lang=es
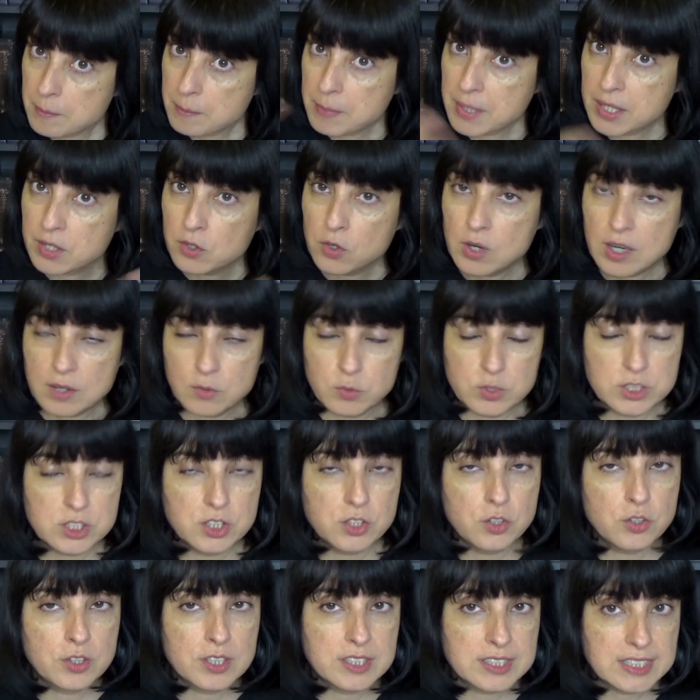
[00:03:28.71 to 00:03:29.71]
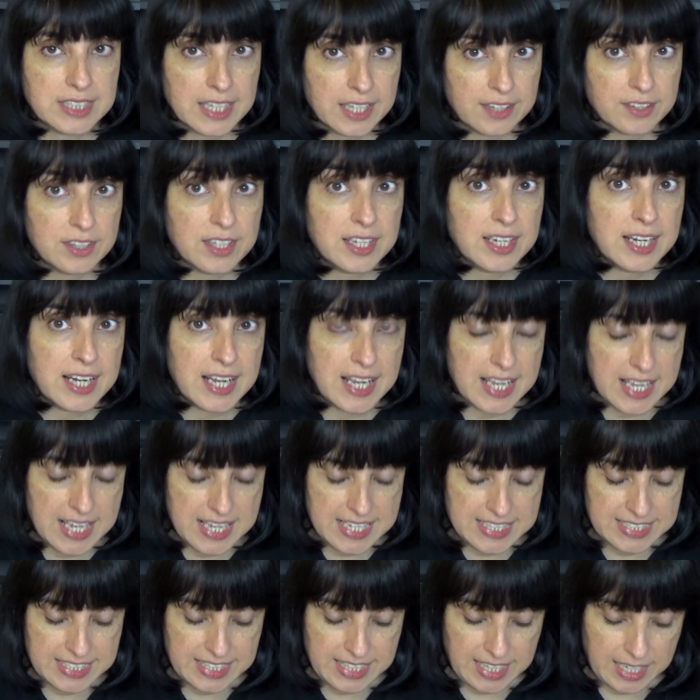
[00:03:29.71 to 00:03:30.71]
pero la cuestión es que hacen
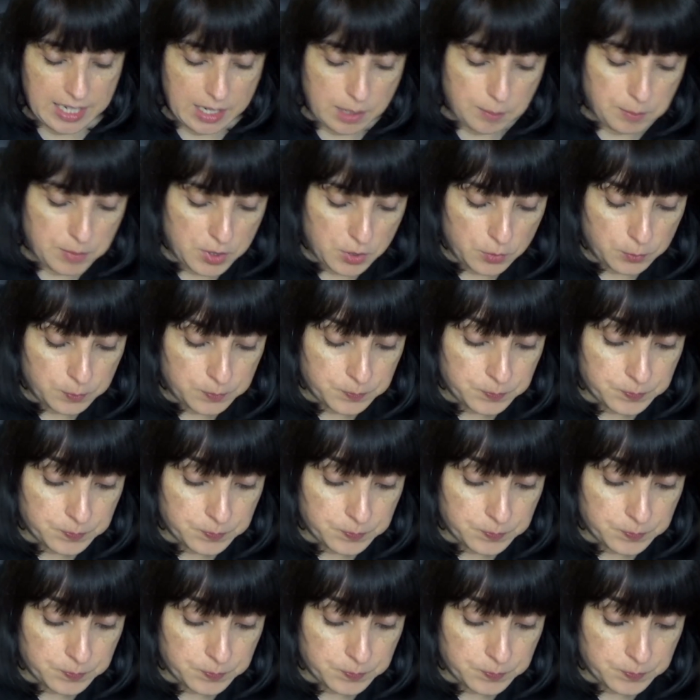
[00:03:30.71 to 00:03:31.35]
este cambio.